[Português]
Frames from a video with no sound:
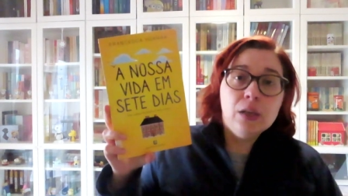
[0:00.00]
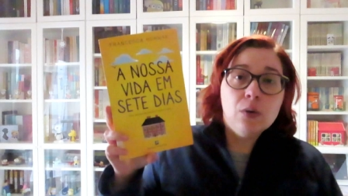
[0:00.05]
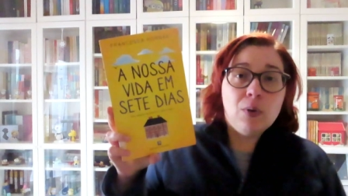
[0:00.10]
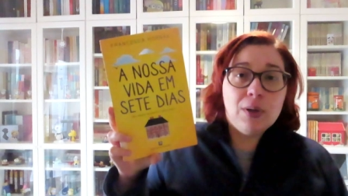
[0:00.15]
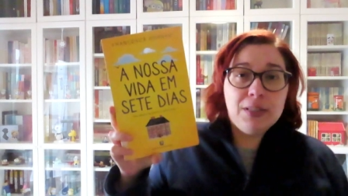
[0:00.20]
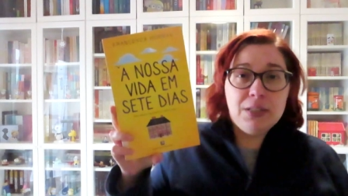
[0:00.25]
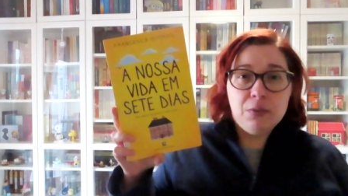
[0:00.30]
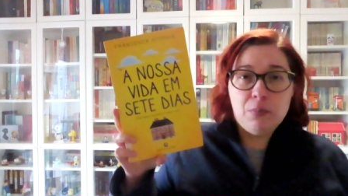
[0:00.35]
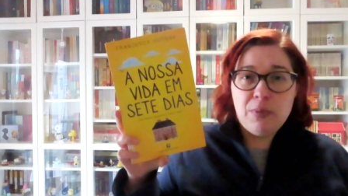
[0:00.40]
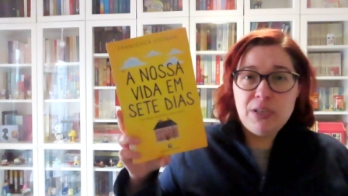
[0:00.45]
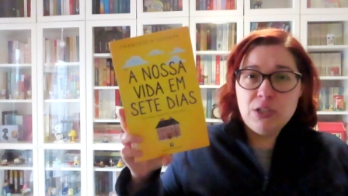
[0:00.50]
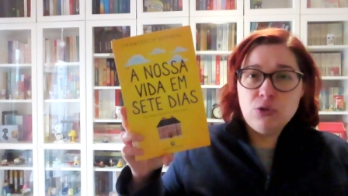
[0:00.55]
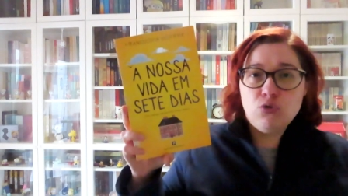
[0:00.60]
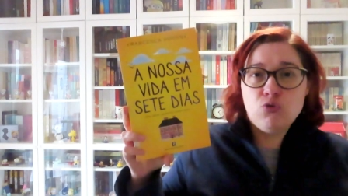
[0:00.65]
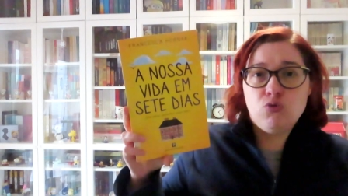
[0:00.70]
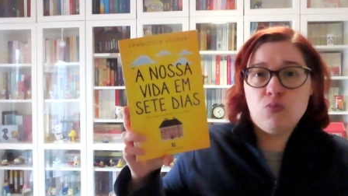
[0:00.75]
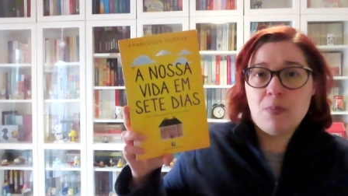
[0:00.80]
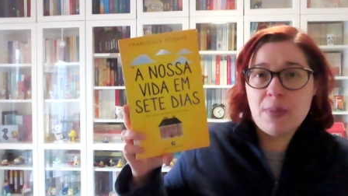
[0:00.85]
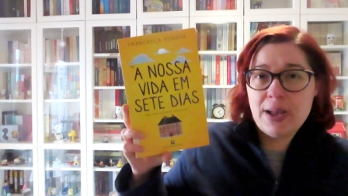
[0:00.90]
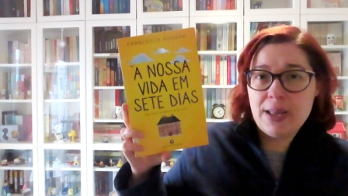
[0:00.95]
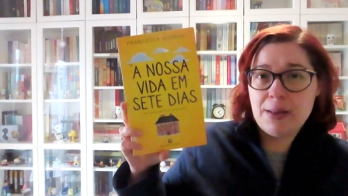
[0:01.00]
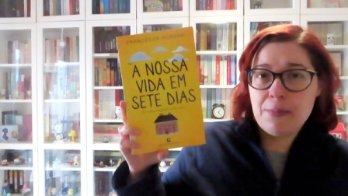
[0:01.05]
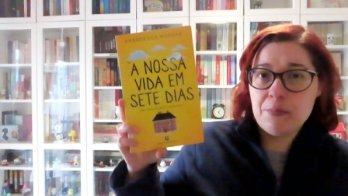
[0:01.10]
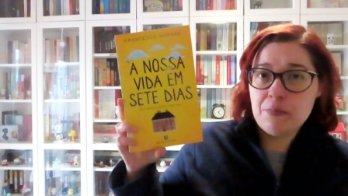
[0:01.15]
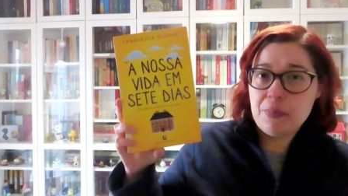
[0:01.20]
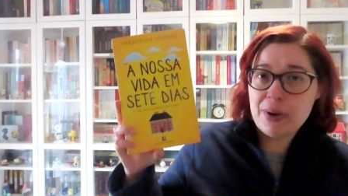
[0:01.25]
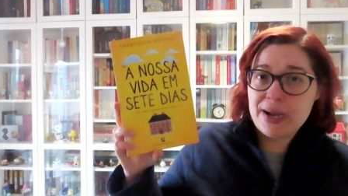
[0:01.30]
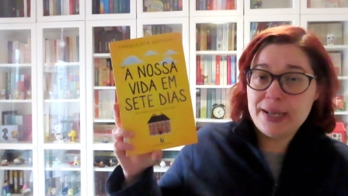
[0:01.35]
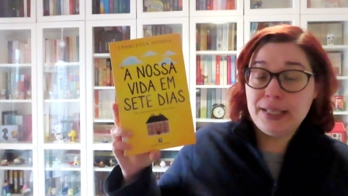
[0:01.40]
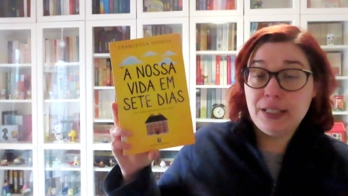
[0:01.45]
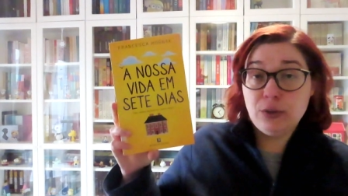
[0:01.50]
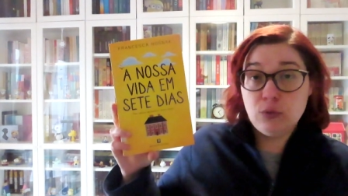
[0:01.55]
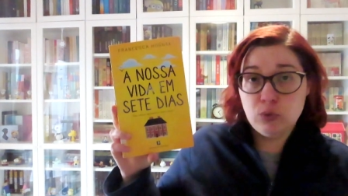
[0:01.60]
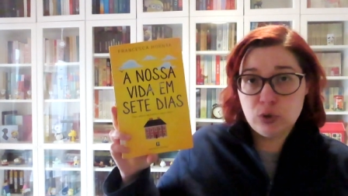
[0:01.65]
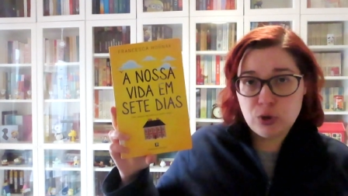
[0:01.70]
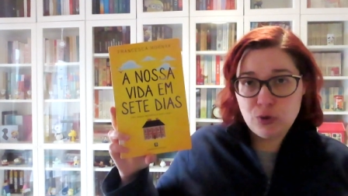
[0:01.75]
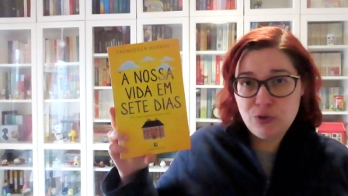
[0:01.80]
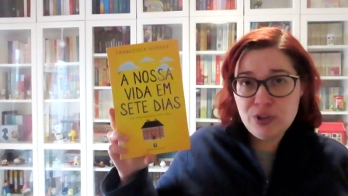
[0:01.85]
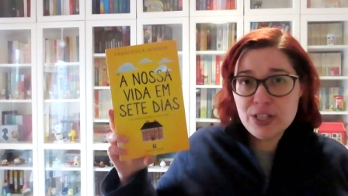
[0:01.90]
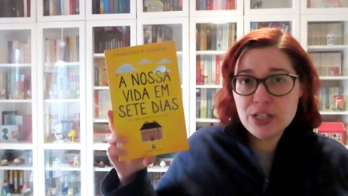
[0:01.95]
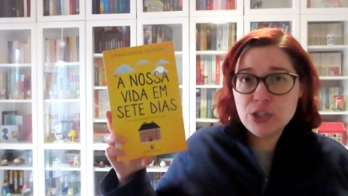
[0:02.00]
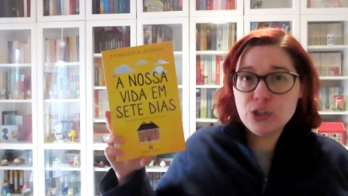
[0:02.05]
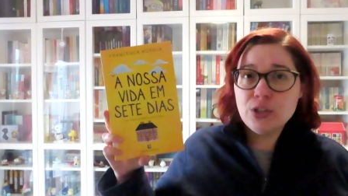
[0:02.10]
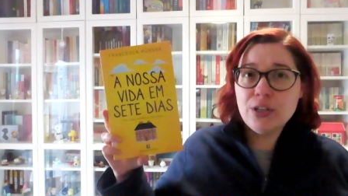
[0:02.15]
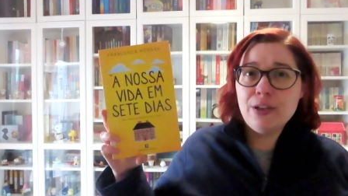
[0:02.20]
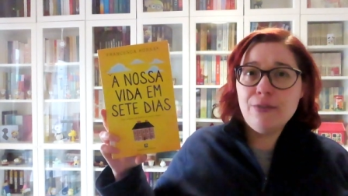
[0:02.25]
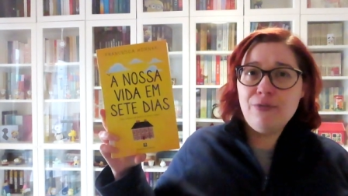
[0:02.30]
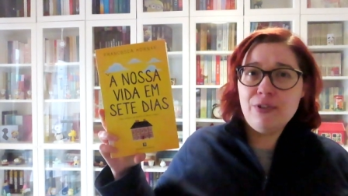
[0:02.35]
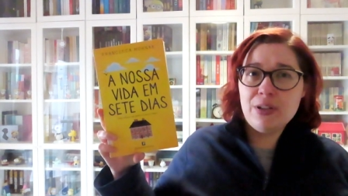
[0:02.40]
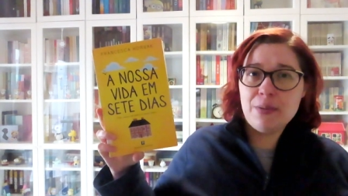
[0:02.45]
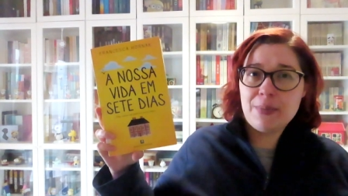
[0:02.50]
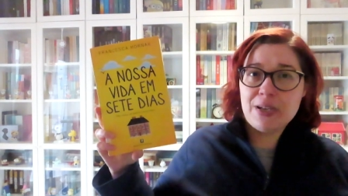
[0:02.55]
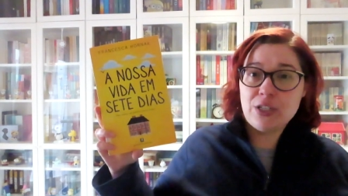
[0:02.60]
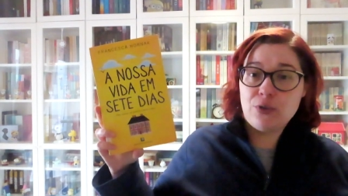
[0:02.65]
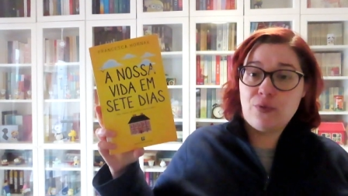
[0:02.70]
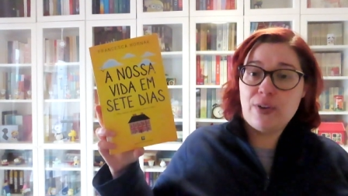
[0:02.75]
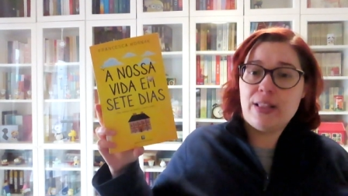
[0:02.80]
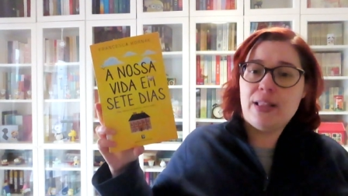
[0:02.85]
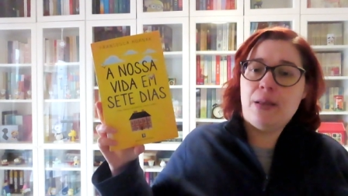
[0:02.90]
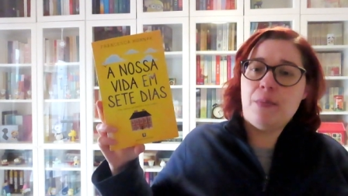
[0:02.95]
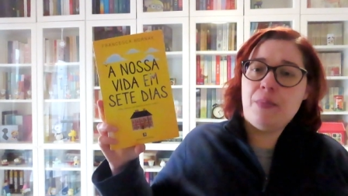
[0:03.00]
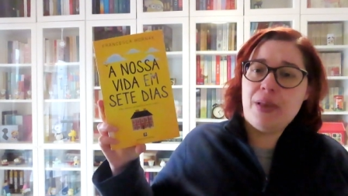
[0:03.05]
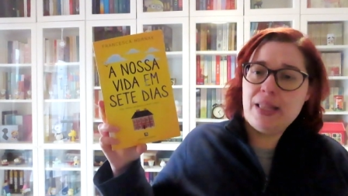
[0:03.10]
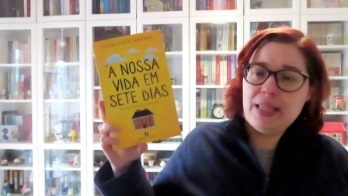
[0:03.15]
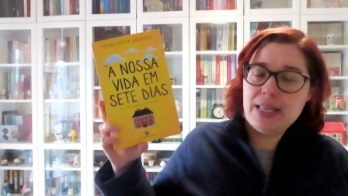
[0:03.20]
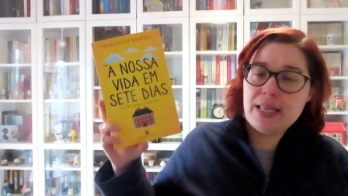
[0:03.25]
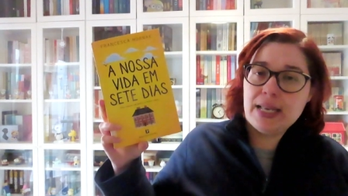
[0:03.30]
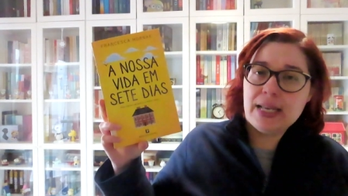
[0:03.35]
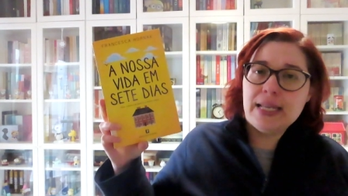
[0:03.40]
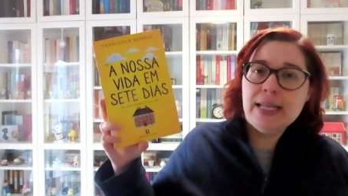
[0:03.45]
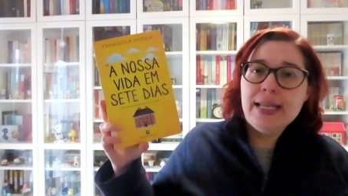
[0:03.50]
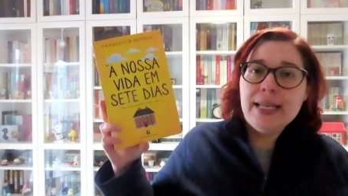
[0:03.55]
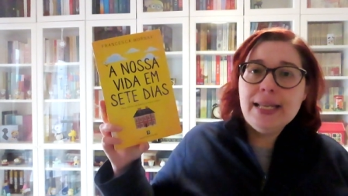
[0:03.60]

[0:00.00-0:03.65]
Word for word: quatro elementos, mãe, pai e duas filhas. A filha mais velha é médica